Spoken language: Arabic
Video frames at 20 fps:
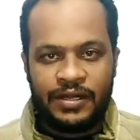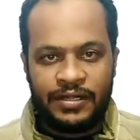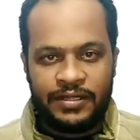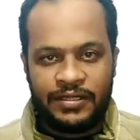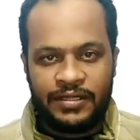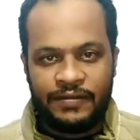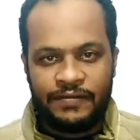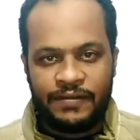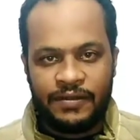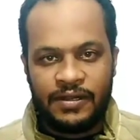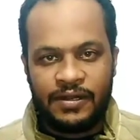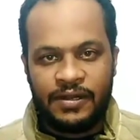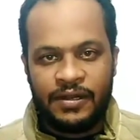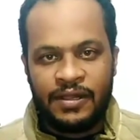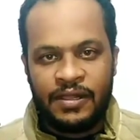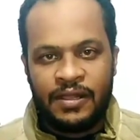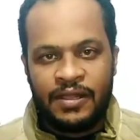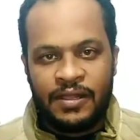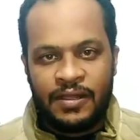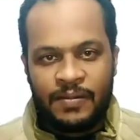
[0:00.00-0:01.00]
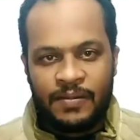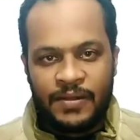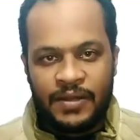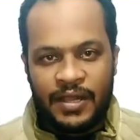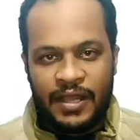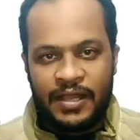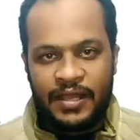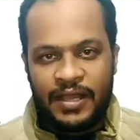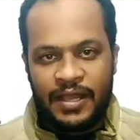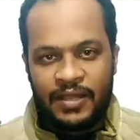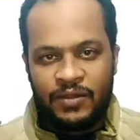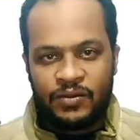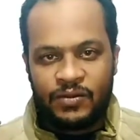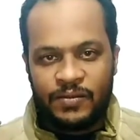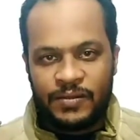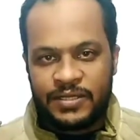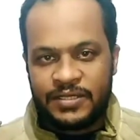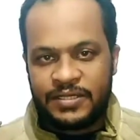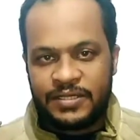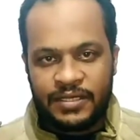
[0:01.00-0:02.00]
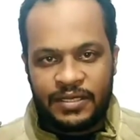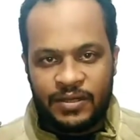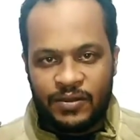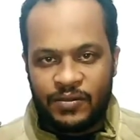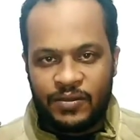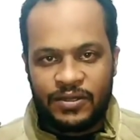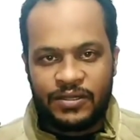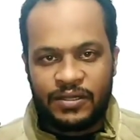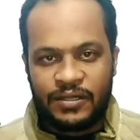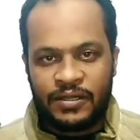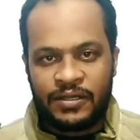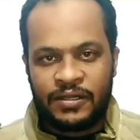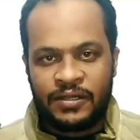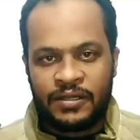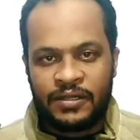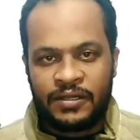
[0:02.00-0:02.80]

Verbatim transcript: نحتفل بالاعياد والمزيكا وكده